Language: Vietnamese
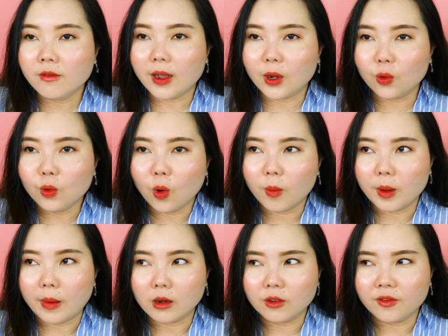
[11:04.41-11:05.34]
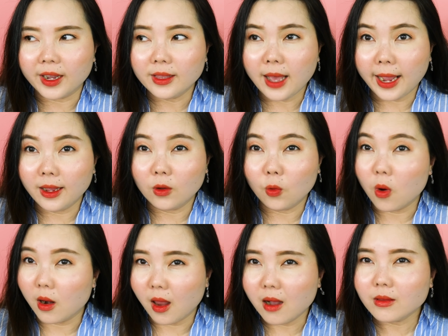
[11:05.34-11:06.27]
và cuối cùng là mọi người phải thay
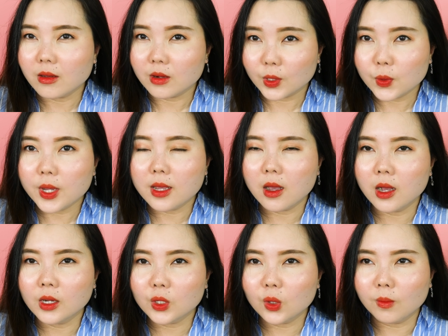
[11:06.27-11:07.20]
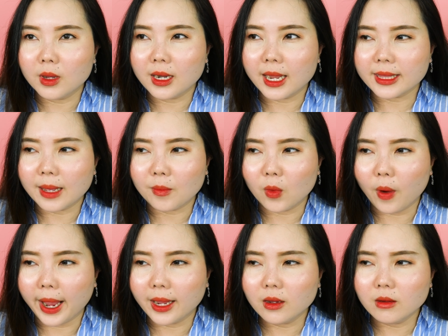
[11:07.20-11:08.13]
quần lót thường xuyên trung bình là tầm
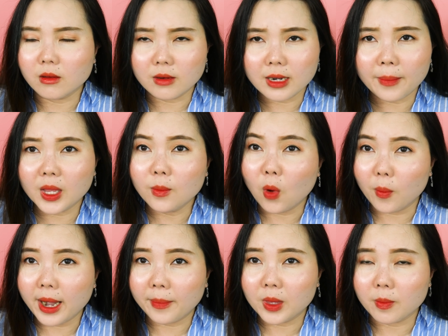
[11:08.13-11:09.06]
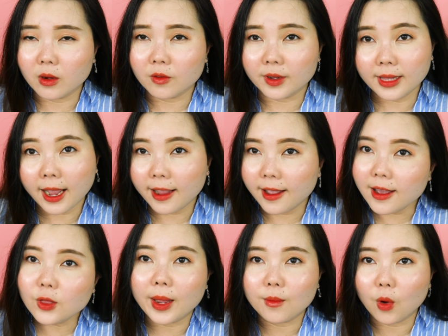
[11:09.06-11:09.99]
khoảng nửa năm đến một năm thì mọi người phải thay
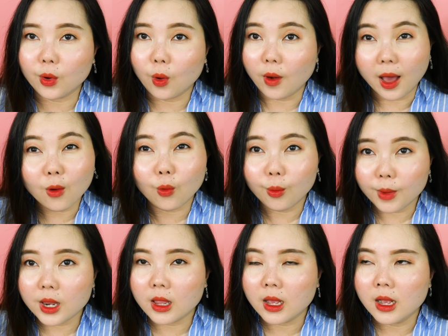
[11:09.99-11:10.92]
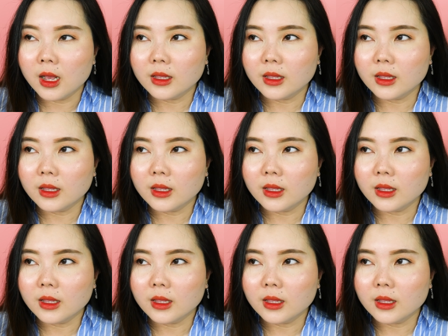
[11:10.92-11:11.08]
hết toàn bộ đồ lót của mình